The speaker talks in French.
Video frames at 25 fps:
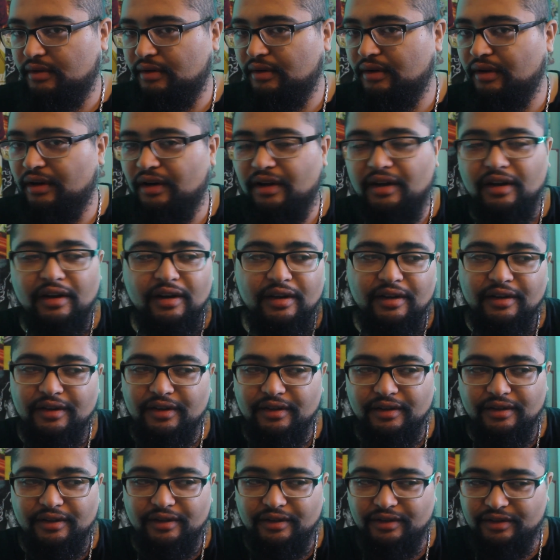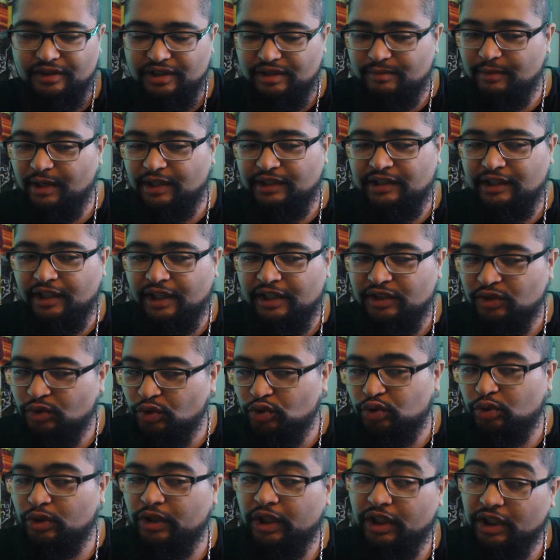Voilà, euh, qui m'intéresse,
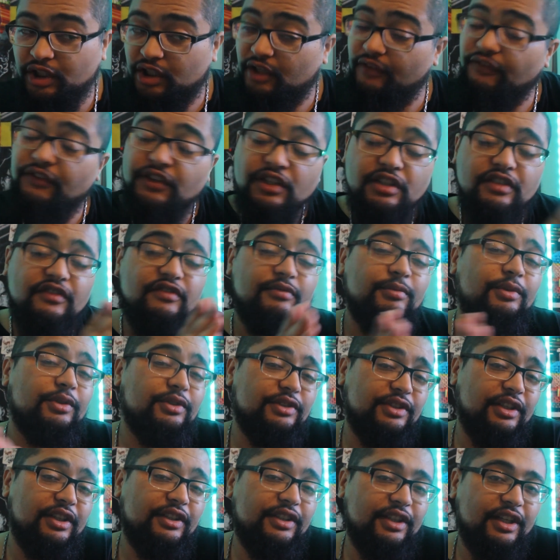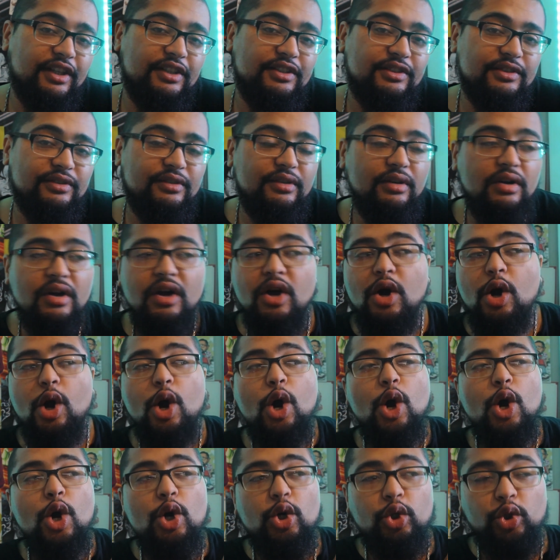que je regarde et qu'effectivement c'est intéressant,
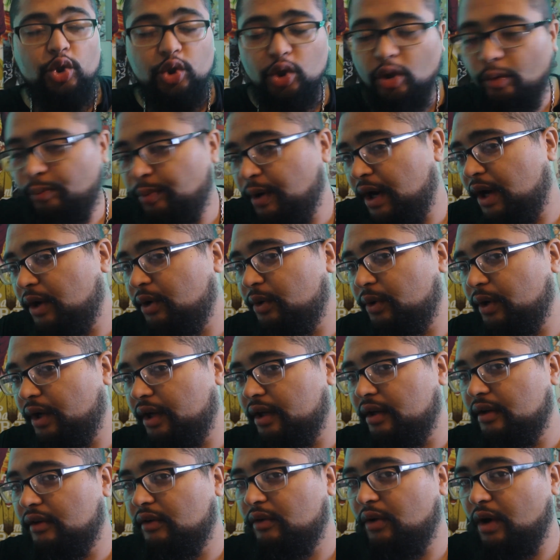j'en parlerai.